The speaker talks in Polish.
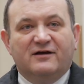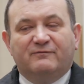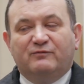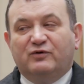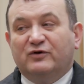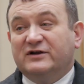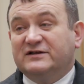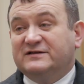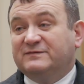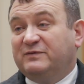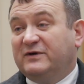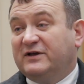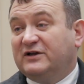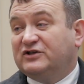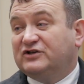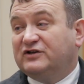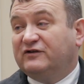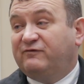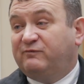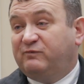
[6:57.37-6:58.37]
Po raz
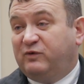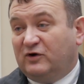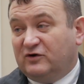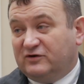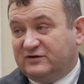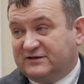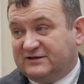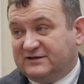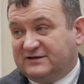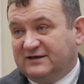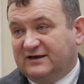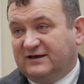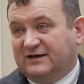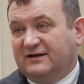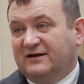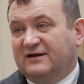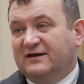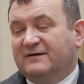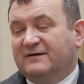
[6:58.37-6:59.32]
pierwszy w Polsce